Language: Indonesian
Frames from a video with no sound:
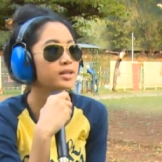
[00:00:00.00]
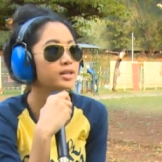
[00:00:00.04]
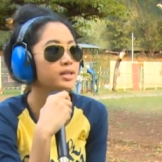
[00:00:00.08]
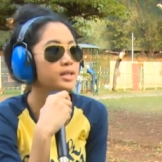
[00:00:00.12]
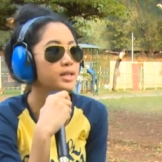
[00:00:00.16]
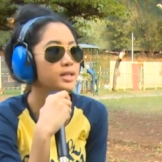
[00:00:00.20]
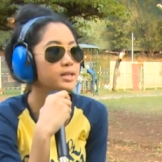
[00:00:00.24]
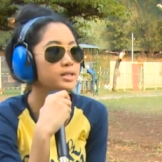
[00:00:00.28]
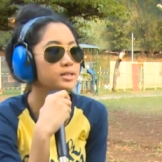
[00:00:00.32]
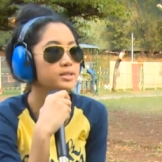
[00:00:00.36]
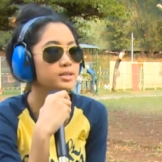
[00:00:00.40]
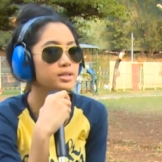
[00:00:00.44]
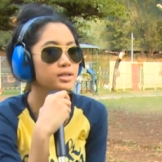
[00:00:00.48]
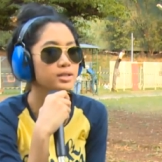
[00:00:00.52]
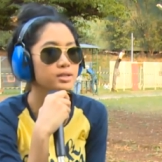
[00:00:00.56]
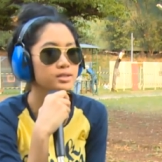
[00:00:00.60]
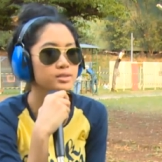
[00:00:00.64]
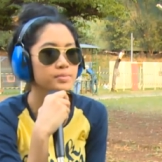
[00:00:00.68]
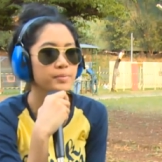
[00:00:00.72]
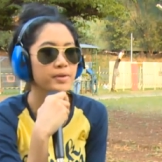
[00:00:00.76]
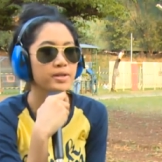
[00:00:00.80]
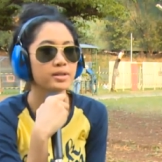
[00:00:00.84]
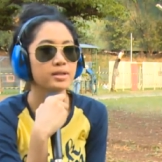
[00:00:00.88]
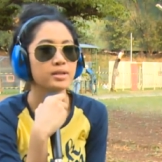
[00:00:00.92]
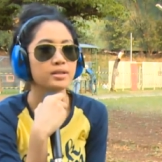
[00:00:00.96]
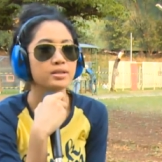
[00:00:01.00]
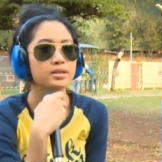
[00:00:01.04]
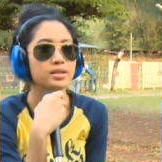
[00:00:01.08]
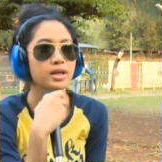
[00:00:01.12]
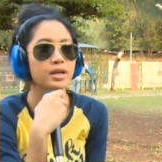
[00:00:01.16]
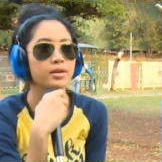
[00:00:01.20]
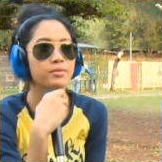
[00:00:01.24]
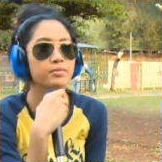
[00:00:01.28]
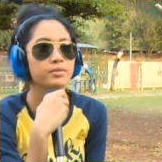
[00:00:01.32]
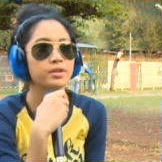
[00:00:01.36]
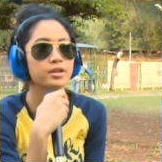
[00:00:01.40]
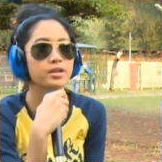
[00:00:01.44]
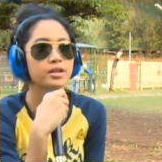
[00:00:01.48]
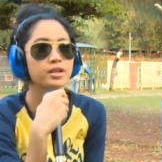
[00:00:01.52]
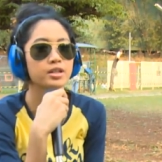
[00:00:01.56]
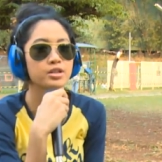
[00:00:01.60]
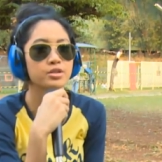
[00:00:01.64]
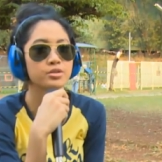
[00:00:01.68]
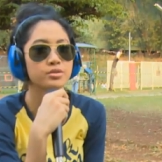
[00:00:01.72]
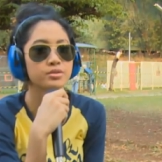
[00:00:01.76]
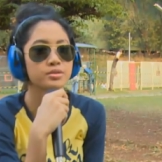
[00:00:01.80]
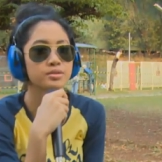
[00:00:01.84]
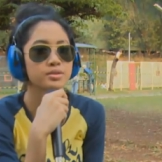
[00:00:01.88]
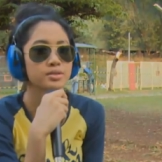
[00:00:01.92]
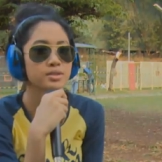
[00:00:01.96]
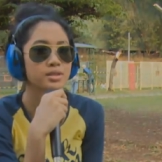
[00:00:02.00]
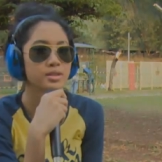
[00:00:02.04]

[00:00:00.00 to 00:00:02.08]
ininya aja sih spending time nya gitu